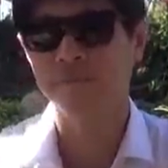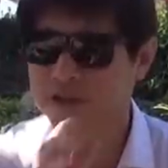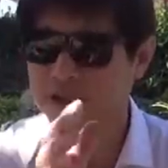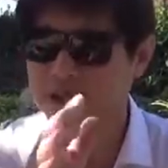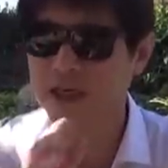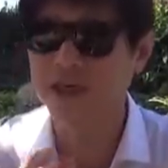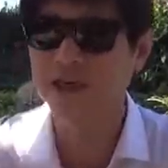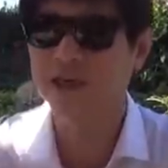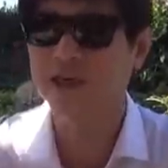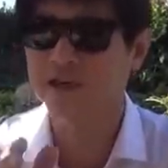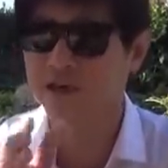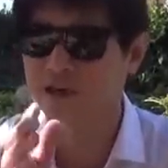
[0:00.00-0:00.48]

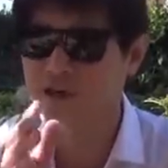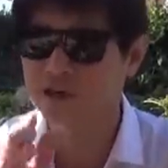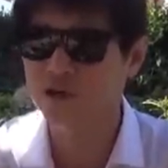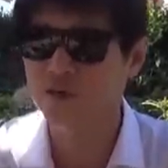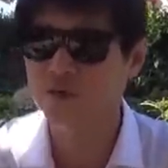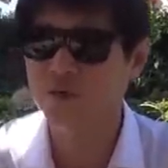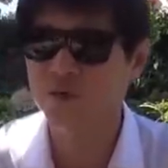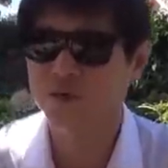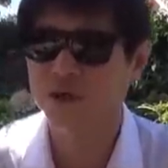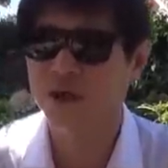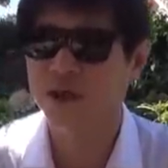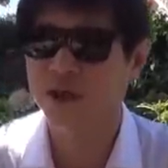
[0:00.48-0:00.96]
这也就是
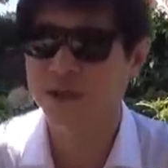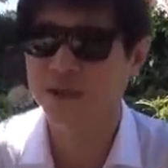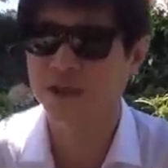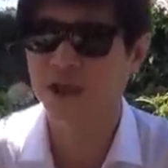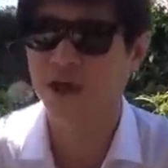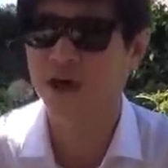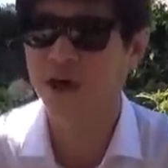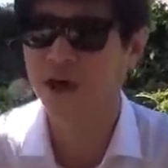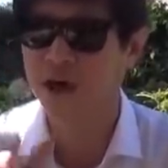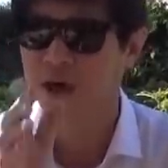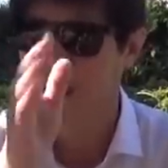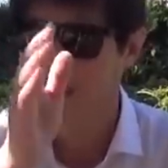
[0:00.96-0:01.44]
中共的领
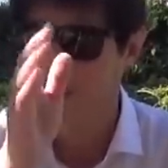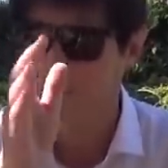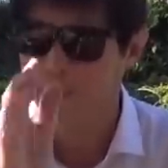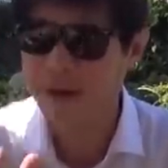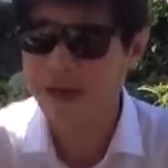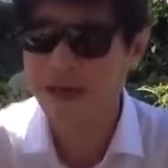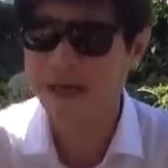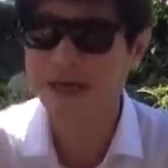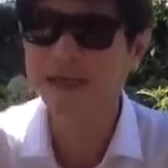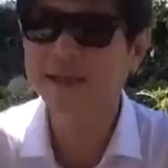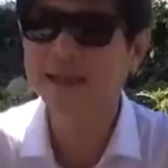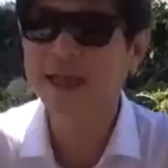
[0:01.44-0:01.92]
导人
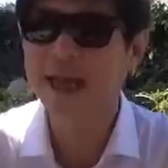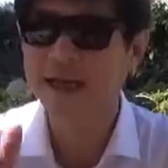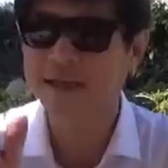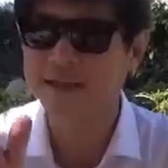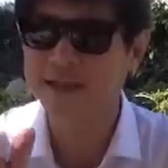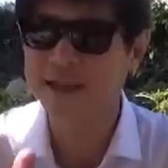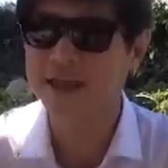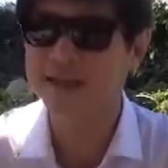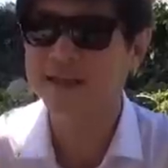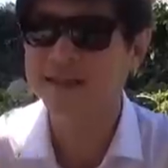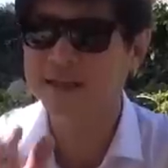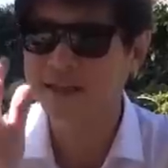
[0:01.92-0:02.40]
每一代
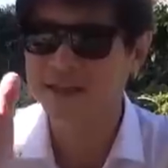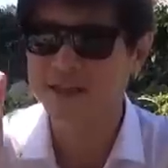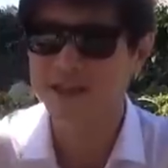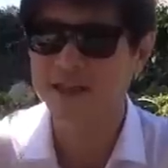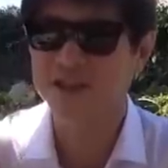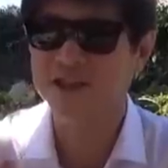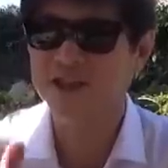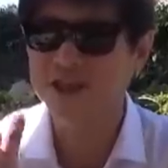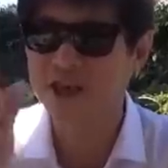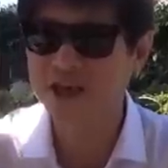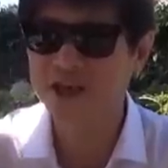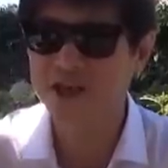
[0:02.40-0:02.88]
在自
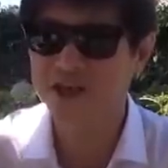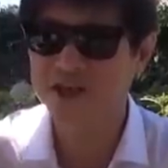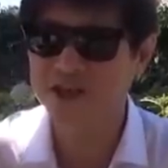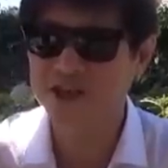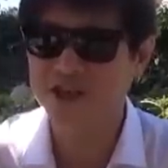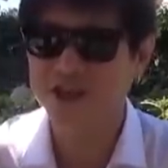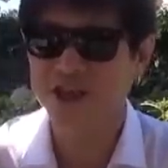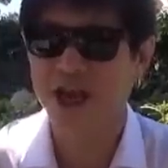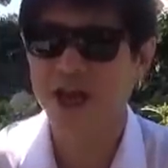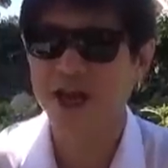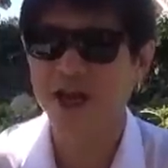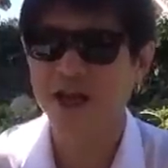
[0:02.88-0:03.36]
己接任
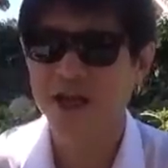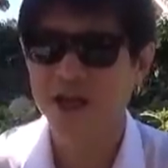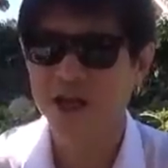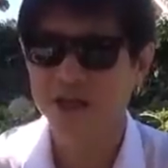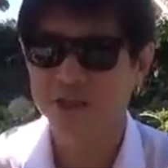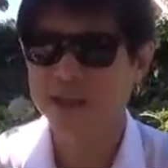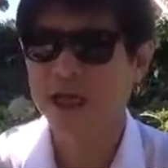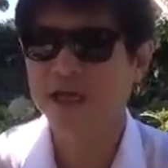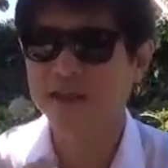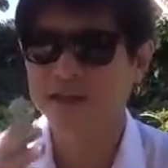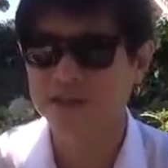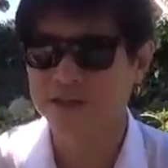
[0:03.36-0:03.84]
之前，
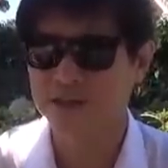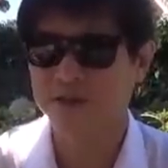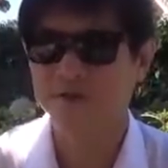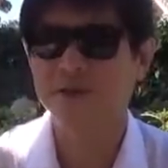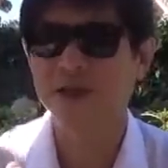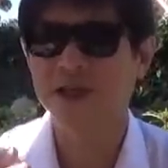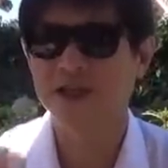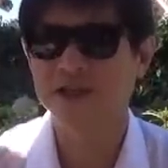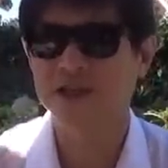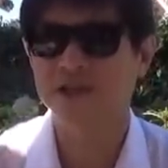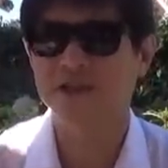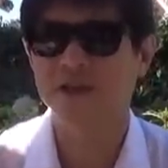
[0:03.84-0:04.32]
他首
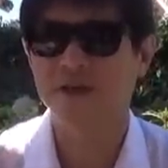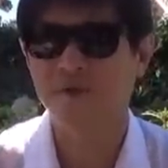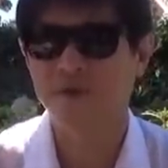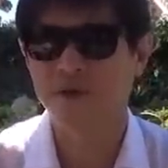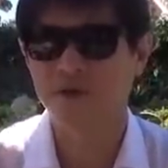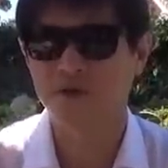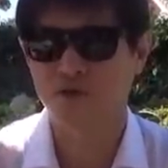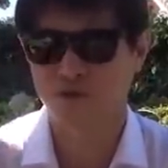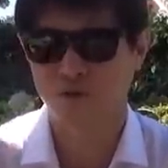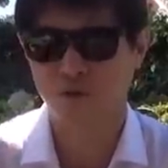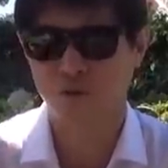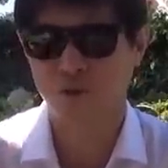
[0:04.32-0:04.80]
先是成
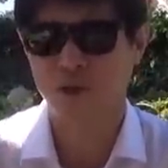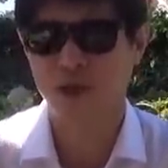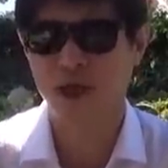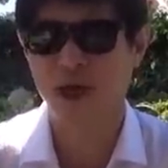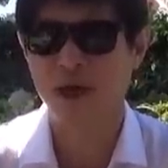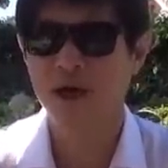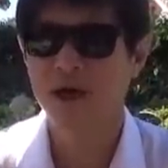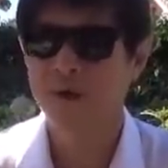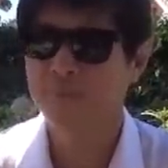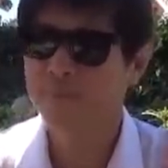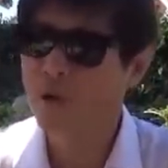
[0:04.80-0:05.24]
为储君的。